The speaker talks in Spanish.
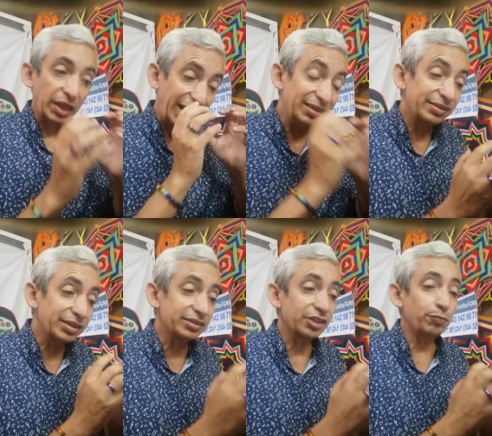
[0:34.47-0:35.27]
Hay
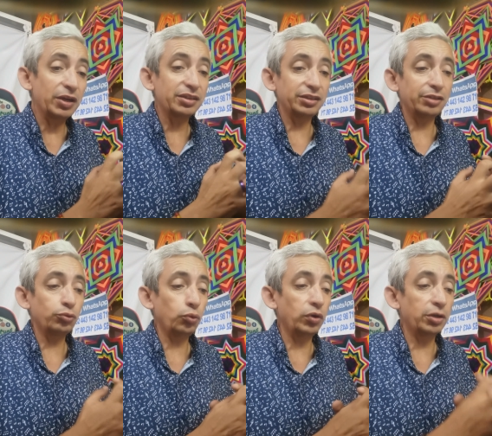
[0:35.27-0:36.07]
ciertas partes de
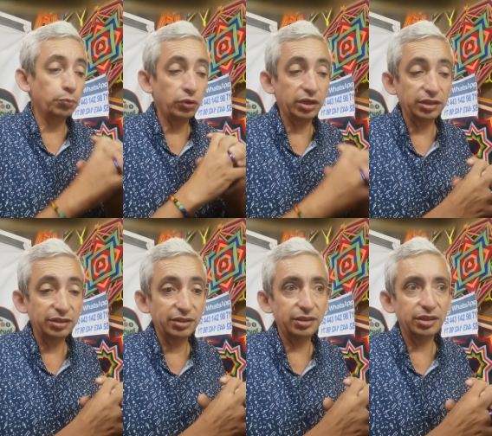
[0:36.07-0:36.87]
tu cuerpo que
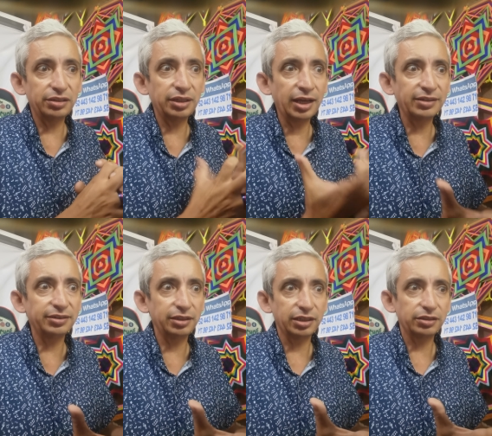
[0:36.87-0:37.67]
necesitan ser
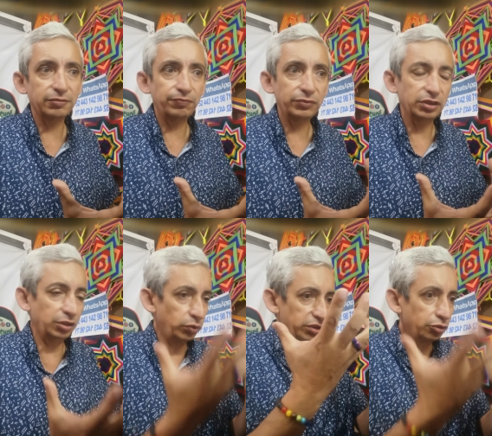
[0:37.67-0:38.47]
ácidas. Haz
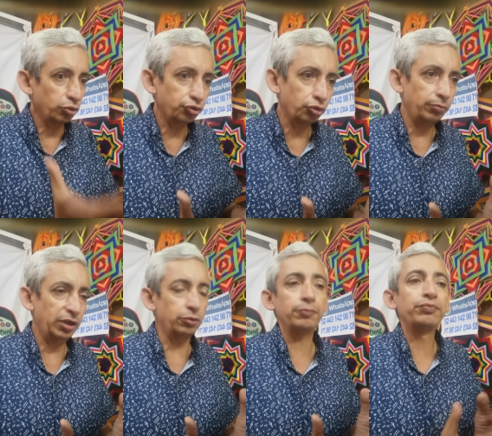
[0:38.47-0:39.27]
de cuenta tu
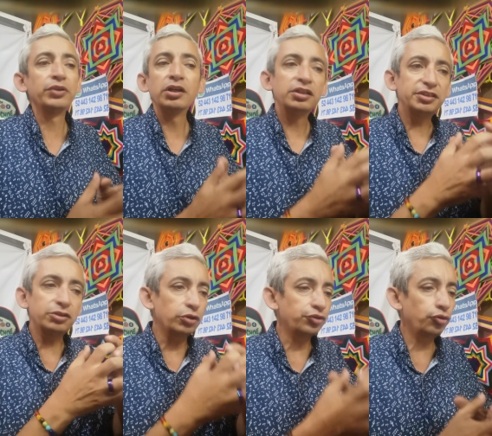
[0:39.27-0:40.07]
estómago.
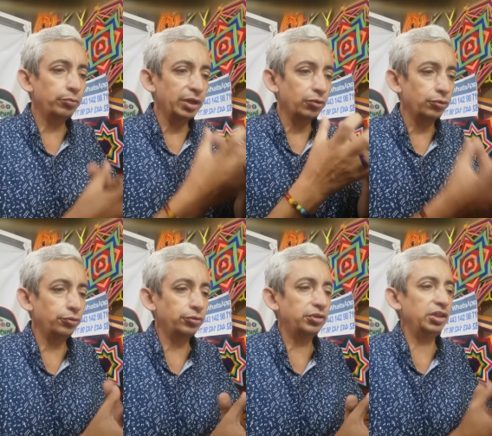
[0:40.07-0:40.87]
Si tu estómago
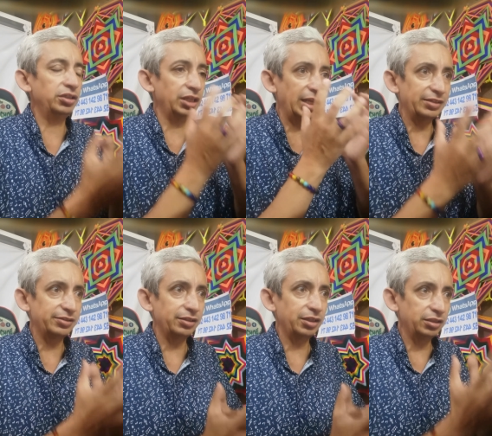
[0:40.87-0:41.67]
no tiene la
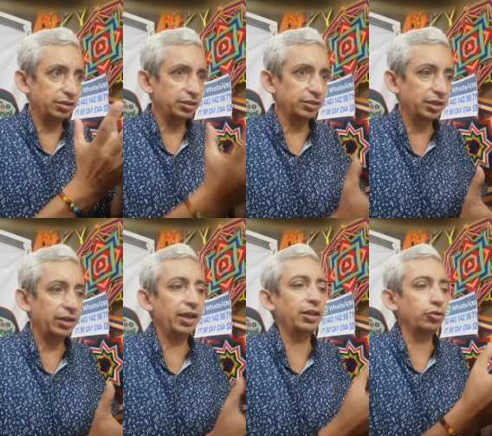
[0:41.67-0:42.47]
acidez
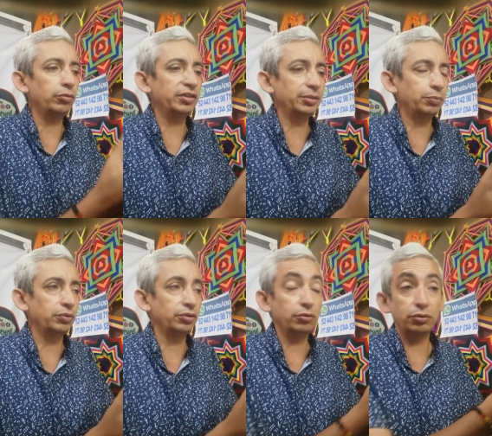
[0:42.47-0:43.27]
necesaria, no, vas a
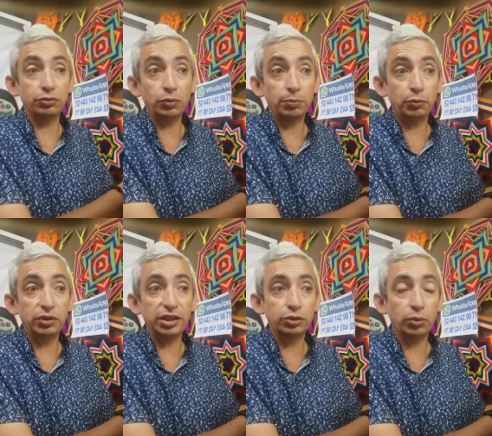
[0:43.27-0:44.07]
no, no
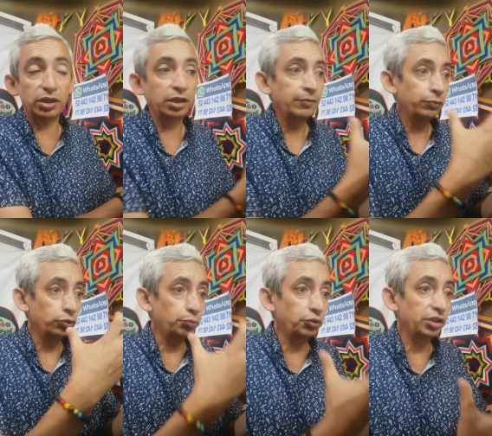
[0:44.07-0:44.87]
puede actuar,
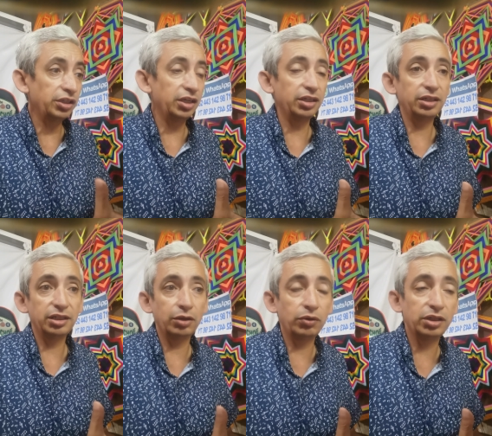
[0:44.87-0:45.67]
no puede digerir
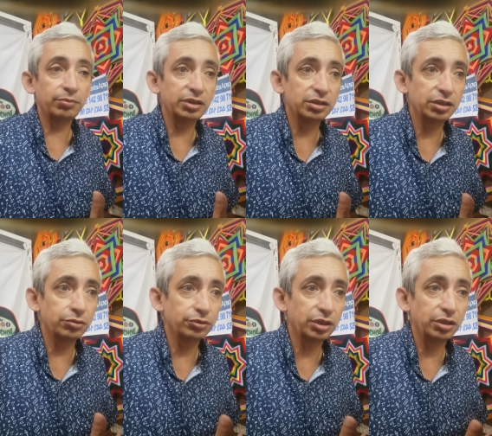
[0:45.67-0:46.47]
adecuadamente
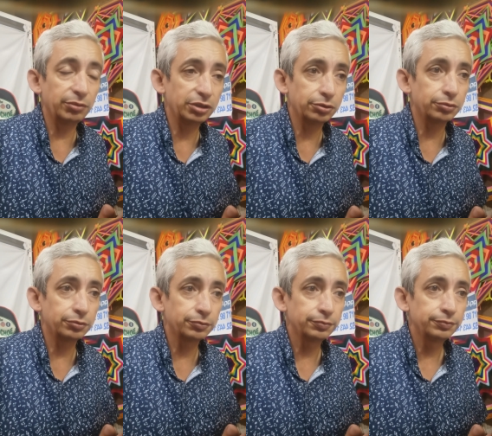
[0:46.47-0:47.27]
los
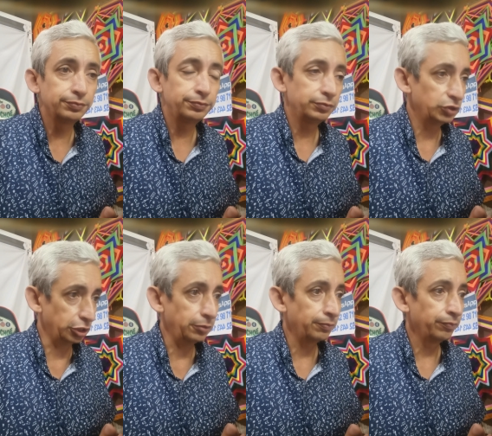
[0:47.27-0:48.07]
alimentos.
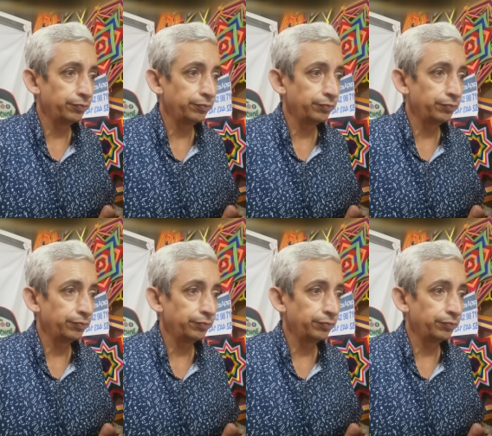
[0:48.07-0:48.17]
¿Sí?